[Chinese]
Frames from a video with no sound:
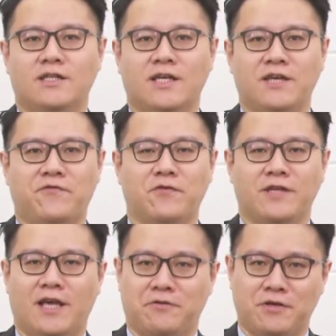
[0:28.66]
人的衣
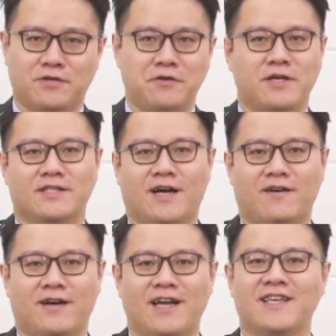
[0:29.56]
服也越穿越
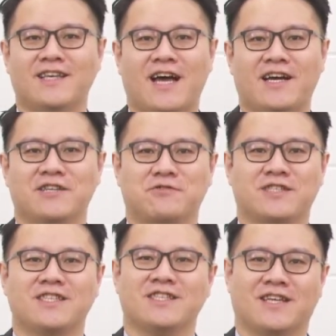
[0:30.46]
少，应该可以
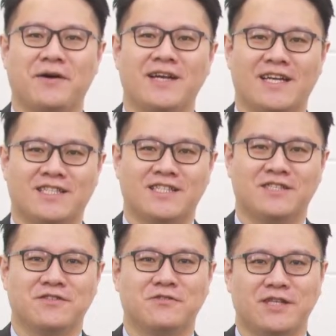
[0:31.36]
说是各位男
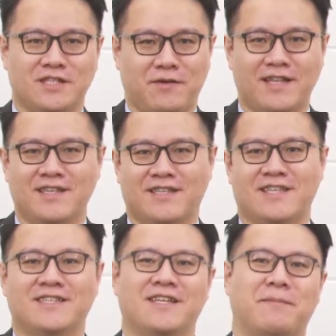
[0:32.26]
士最喜欢的
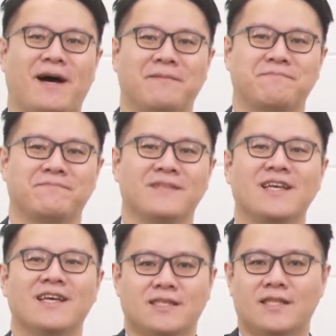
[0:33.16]
天气了吧？
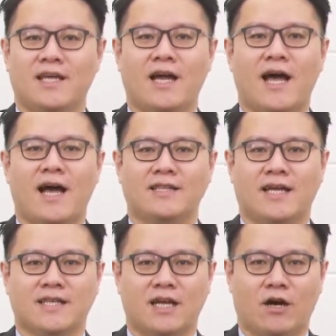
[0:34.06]
今天要来和
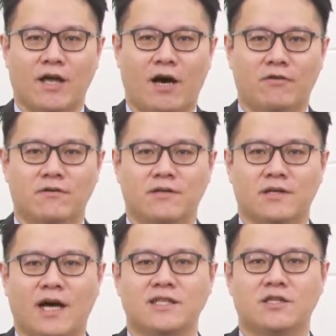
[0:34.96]
大家聊聊
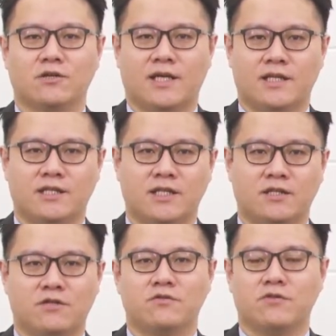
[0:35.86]
和这种天
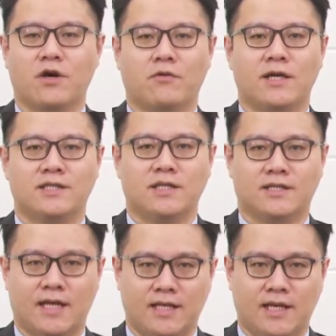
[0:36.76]
气最有关系
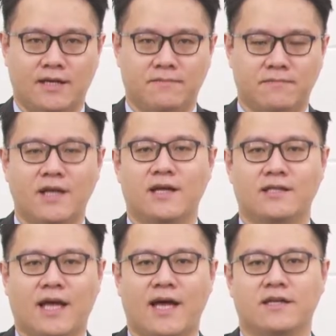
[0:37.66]
的产
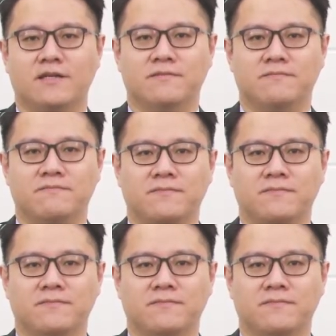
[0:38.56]
业——太阳能。